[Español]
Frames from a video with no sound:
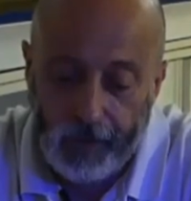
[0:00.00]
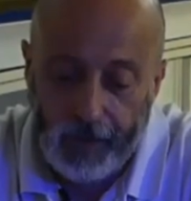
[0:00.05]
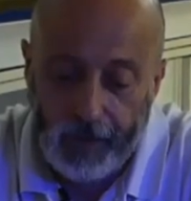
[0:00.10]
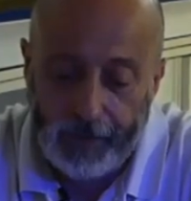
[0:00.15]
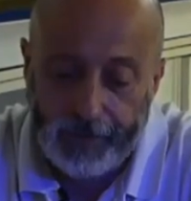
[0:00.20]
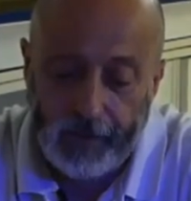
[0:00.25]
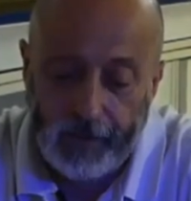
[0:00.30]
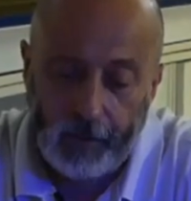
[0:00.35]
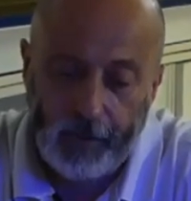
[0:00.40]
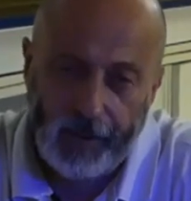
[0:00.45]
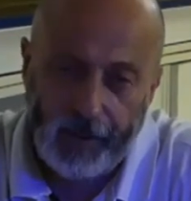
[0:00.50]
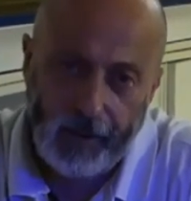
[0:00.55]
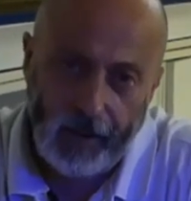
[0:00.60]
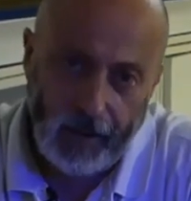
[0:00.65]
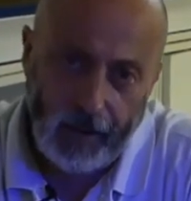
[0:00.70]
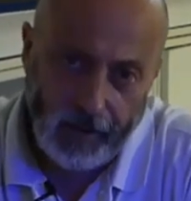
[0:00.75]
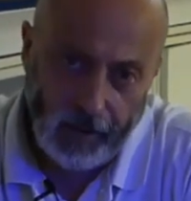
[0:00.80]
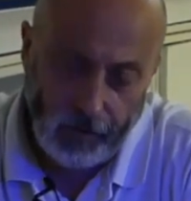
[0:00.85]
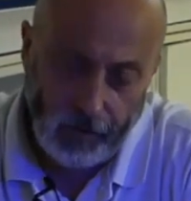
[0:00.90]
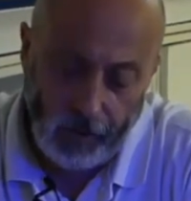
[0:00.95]
a través de la
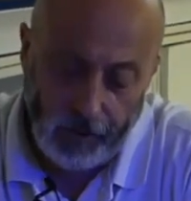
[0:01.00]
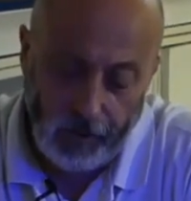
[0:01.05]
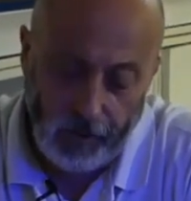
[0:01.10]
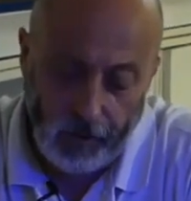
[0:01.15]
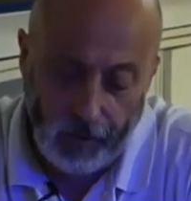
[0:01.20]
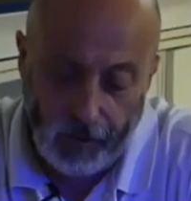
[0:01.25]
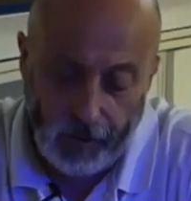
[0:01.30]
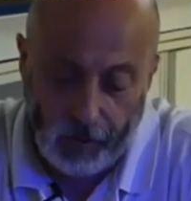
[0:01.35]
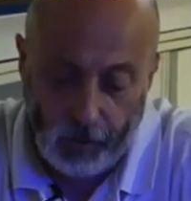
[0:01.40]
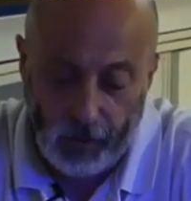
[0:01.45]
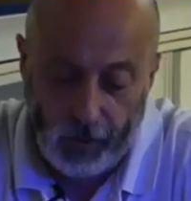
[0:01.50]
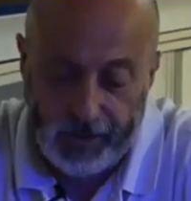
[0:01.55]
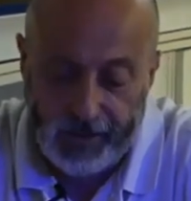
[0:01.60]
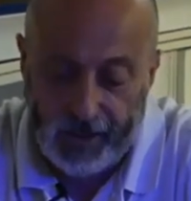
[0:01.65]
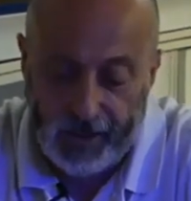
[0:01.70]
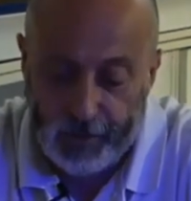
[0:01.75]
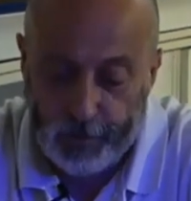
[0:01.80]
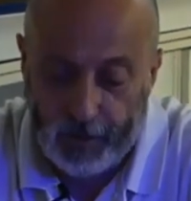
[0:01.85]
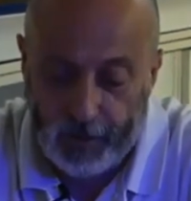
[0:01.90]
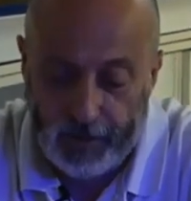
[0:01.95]
situación que tú
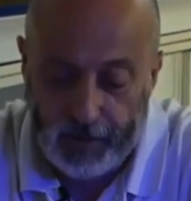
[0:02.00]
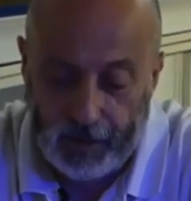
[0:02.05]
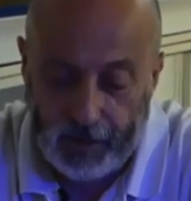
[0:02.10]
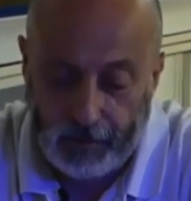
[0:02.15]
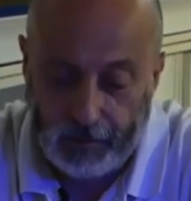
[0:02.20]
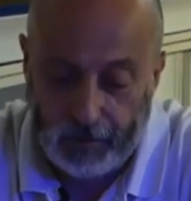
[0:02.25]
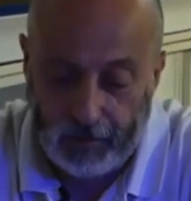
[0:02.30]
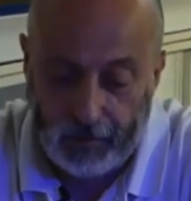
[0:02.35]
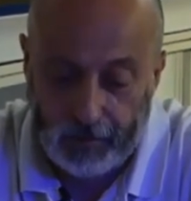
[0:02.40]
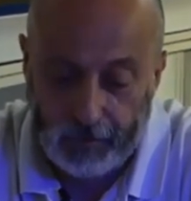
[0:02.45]
estás pasando.